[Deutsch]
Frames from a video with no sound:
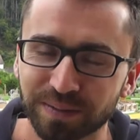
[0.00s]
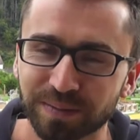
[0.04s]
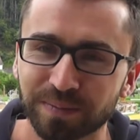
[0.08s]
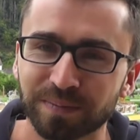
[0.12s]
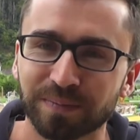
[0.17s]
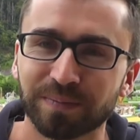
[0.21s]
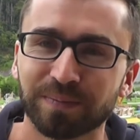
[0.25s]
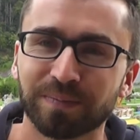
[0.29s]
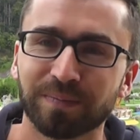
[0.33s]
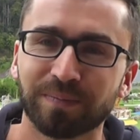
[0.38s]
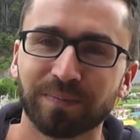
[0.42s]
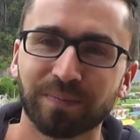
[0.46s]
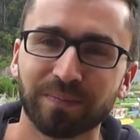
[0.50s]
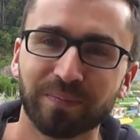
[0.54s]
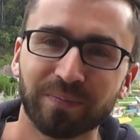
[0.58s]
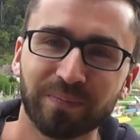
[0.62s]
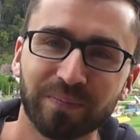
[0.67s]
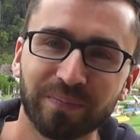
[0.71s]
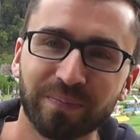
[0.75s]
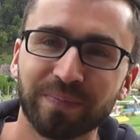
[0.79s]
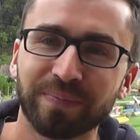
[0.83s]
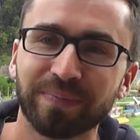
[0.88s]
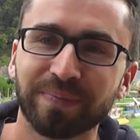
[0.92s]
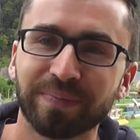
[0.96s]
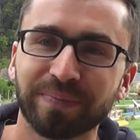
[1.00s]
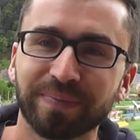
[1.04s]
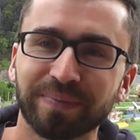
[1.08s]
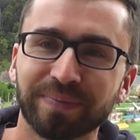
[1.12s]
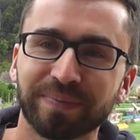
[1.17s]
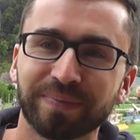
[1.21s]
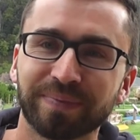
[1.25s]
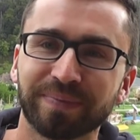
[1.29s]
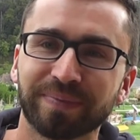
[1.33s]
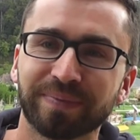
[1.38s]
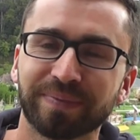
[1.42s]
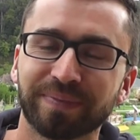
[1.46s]
Ähm,
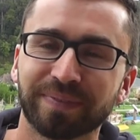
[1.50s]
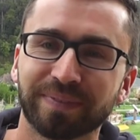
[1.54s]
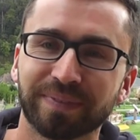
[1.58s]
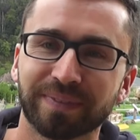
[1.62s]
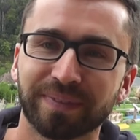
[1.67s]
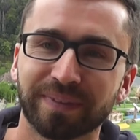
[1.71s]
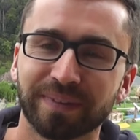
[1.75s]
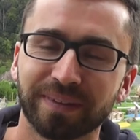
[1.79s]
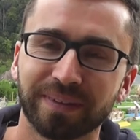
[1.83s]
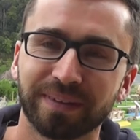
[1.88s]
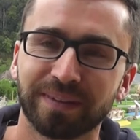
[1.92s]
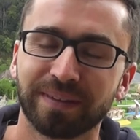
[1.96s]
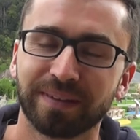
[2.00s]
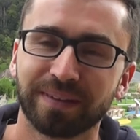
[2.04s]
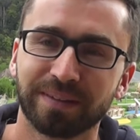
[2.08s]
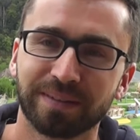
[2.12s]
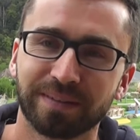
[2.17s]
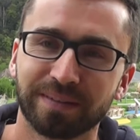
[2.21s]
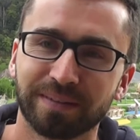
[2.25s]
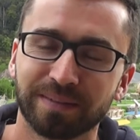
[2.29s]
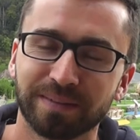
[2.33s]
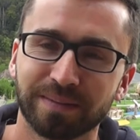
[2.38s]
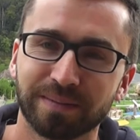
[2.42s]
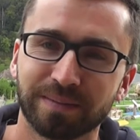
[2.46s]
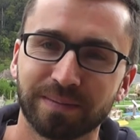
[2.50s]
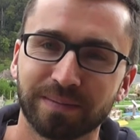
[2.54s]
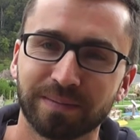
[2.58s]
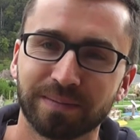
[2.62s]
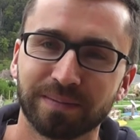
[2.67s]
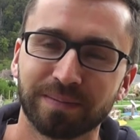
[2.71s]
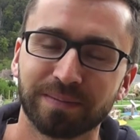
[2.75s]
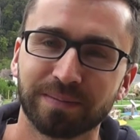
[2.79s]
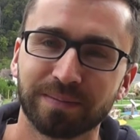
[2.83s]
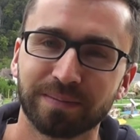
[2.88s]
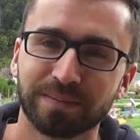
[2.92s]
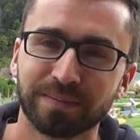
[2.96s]
sondern ähm, das ist
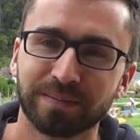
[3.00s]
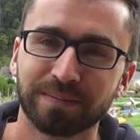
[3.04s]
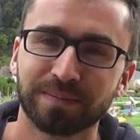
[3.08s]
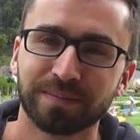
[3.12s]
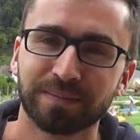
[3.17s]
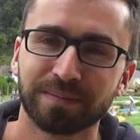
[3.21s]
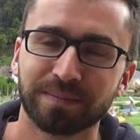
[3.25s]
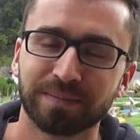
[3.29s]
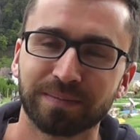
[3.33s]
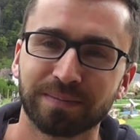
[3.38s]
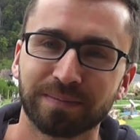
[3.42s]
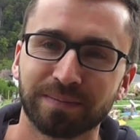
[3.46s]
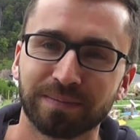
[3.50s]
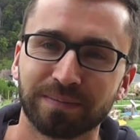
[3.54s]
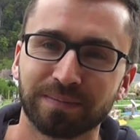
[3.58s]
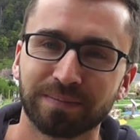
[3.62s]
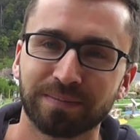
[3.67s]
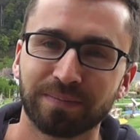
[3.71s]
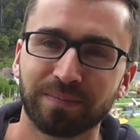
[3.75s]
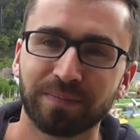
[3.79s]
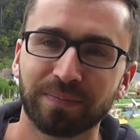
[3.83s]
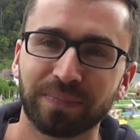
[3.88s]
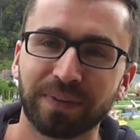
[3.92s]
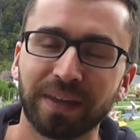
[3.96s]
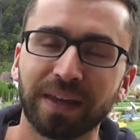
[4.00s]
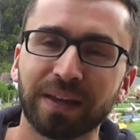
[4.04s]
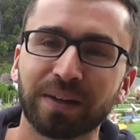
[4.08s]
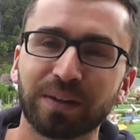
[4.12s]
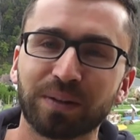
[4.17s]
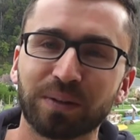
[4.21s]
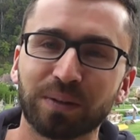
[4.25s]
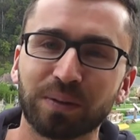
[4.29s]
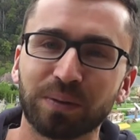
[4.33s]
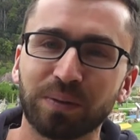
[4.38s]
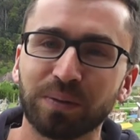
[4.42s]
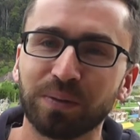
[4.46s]
schon sehr speziell. Der
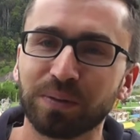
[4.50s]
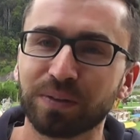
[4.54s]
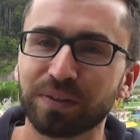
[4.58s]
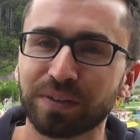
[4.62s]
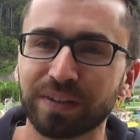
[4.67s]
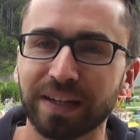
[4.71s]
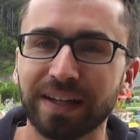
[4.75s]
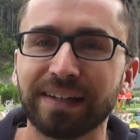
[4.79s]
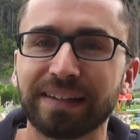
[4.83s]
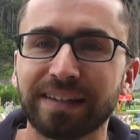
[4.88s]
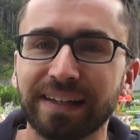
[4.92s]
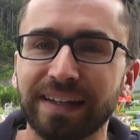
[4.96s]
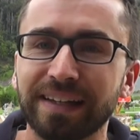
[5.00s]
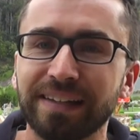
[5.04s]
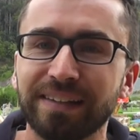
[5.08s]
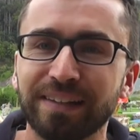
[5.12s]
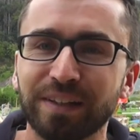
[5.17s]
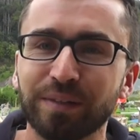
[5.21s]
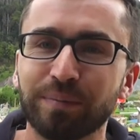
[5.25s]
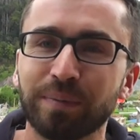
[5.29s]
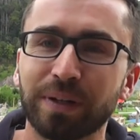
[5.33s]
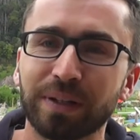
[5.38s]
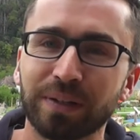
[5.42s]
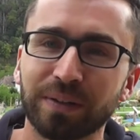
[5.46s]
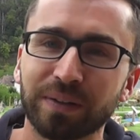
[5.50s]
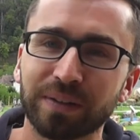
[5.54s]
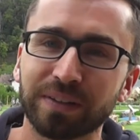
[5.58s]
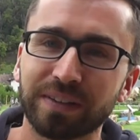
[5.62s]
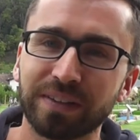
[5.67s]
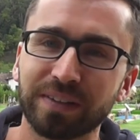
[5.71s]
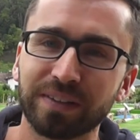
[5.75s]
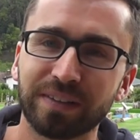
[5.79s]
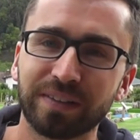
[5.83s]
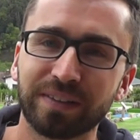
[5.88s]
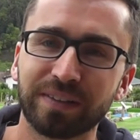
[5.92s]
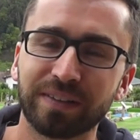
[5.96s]
Großteil kennt immer noch
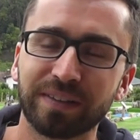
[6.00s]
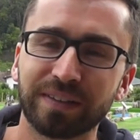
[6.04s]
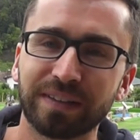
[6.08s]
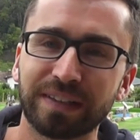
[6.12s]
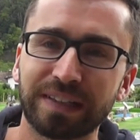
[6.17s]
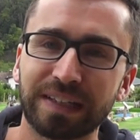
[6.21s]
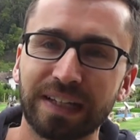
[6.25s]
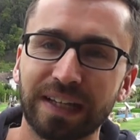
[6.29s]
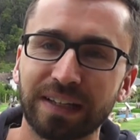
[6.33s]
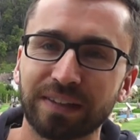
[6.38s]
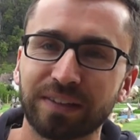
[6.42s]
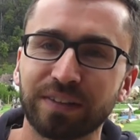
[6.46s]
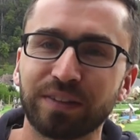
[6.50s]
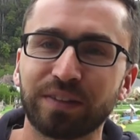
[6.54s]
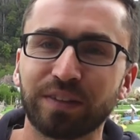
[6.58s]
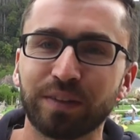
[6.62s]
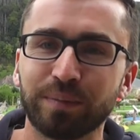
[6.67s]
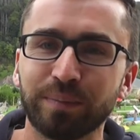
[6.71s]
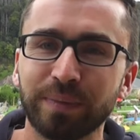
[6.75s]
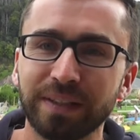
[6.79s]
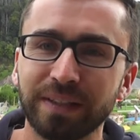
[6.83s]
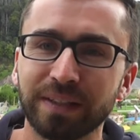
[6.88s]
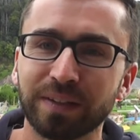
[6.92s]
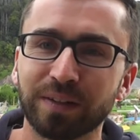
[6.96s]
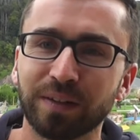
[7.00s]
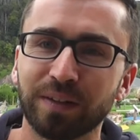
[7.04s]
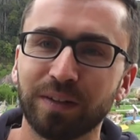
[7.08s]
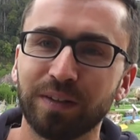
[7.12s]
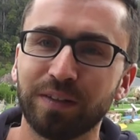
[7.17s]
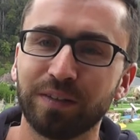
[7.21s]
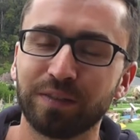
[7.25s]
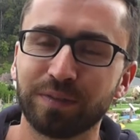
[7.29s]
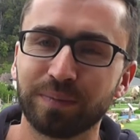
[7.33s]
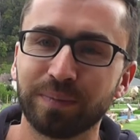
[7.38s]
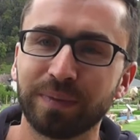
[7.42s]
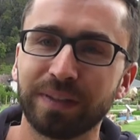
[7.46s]
dieses klassische
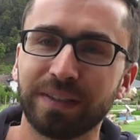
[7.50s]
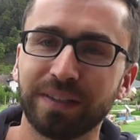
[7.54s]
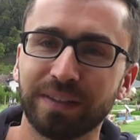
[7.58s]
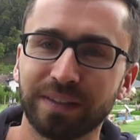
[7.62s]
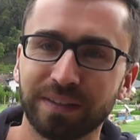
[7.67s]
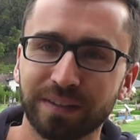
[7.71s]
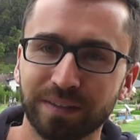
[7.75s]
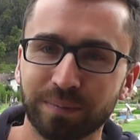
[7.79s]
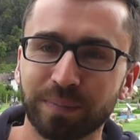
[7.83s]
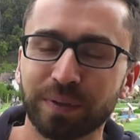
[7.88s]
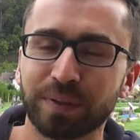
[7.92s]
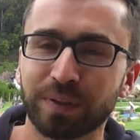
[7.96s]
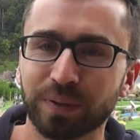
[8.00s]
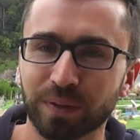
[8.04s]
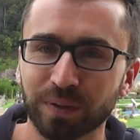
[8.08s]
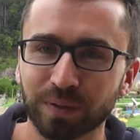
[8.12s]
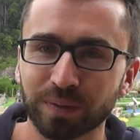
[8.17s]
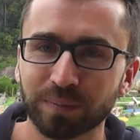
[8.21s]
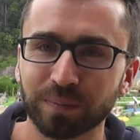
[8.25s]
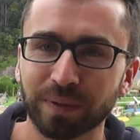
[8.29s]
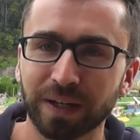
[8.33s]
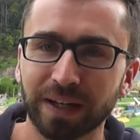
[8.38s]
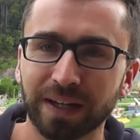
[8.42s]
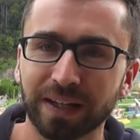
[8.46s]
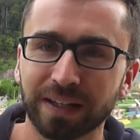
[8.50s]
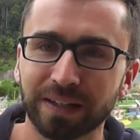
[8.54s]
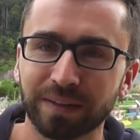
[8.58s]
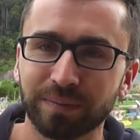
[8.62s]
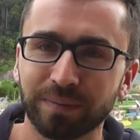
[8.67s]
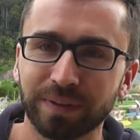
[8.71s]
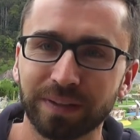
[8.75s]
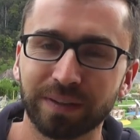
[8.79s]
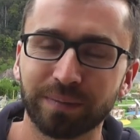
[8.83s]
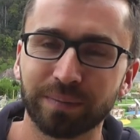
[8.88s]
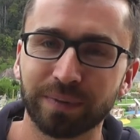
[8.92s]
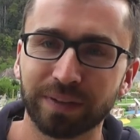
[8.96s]
Minigolf mit den Betonbahnen,
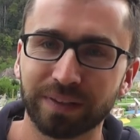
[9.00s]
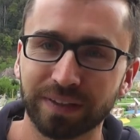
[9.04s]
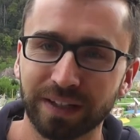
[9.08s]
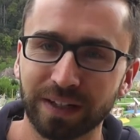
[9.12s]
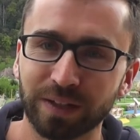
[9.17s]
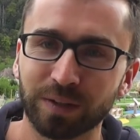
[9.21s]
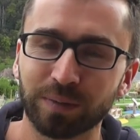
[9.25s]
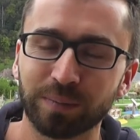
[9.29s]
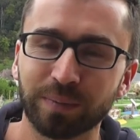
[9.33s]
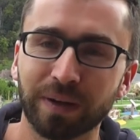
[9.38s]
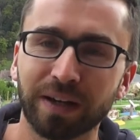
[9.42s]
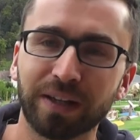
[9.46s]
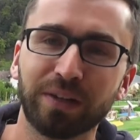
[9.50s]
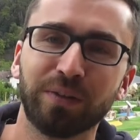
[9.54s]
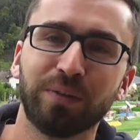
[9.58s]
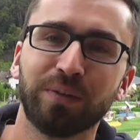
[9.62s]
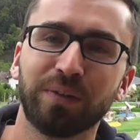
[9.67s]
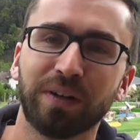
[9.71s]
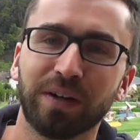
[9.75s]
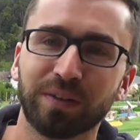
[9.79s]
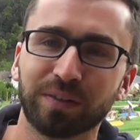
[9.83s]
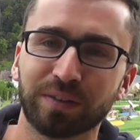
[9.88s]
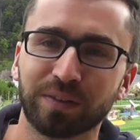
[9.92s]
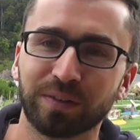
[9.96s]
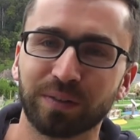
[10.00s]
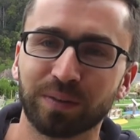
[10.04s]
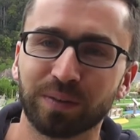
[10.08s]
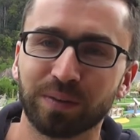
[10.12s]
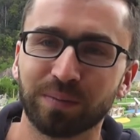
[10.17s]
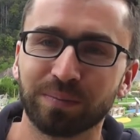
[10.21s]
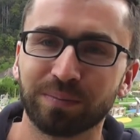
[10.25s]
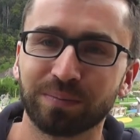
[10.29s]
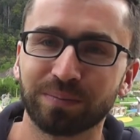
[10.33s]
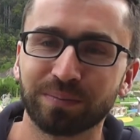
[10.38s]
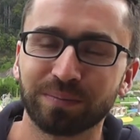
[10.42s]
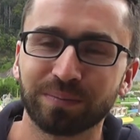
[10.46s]
mit den Metallumrandungen außen
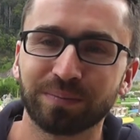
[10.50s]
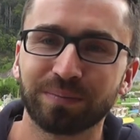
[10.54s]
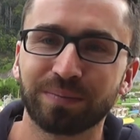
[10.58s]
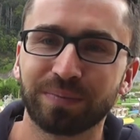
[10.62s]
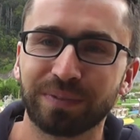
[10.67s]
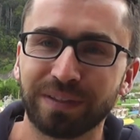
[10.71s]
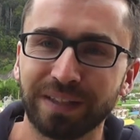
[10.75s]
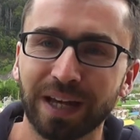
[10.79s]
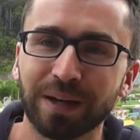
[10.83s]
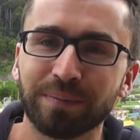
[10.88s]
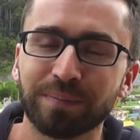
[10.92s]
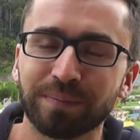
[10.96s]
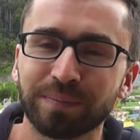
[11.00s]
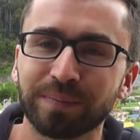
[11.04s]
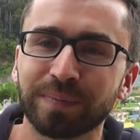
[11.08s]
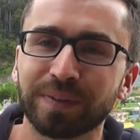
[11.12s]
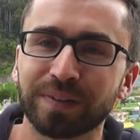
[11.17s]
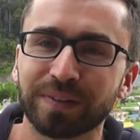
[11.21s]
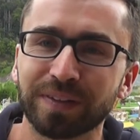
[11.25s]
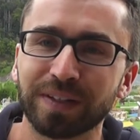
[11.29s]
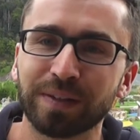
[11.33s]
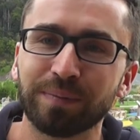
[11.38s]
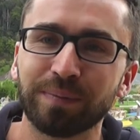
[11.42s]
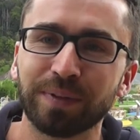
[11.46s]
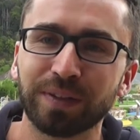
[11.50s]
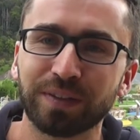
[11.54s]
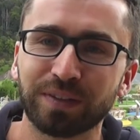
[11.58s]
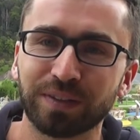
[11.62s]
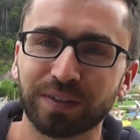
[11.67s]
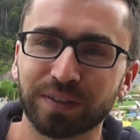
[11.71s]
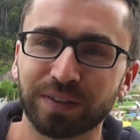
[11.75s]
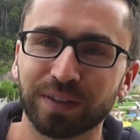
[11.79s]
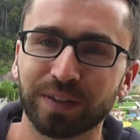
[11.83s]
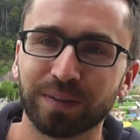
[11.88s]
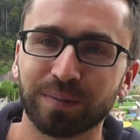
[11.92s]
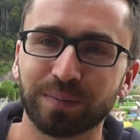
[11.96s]
drum. Die haben das
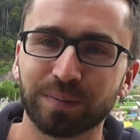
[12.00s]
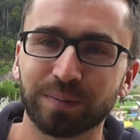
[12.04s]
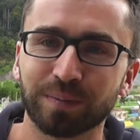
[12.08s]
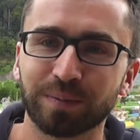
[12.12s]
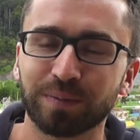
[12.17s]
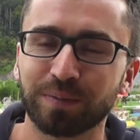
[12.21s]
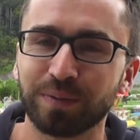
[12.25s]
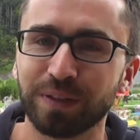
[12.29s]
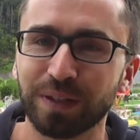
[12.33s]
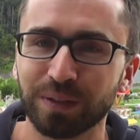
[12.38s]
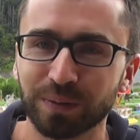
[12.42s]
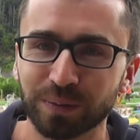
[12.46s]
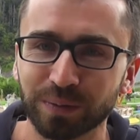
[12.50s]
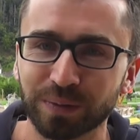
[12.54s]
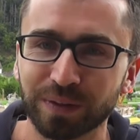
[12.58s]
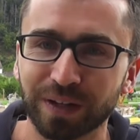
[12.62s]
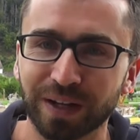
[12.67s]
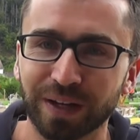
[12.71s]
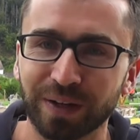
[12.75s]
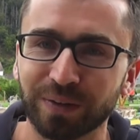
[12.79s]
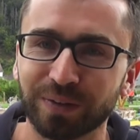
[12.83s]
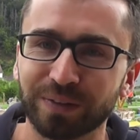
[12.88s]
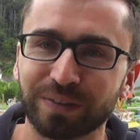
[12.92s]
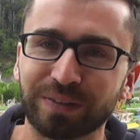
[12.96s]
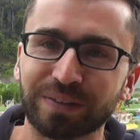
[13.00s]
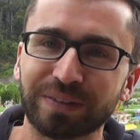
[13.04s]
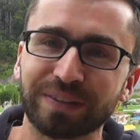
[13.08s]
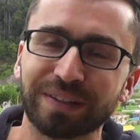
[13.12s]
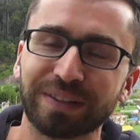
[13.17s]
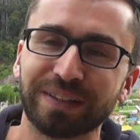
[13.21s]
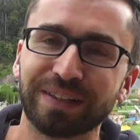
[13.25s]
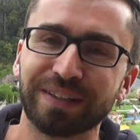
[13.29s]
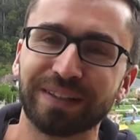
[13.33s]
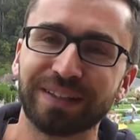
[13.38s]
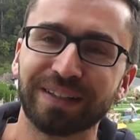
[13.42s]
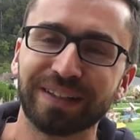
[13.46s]
Image äh, viel Unkraut.
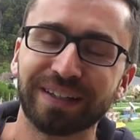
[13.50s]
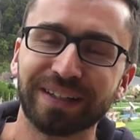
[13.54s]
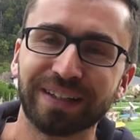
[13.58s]
Äh,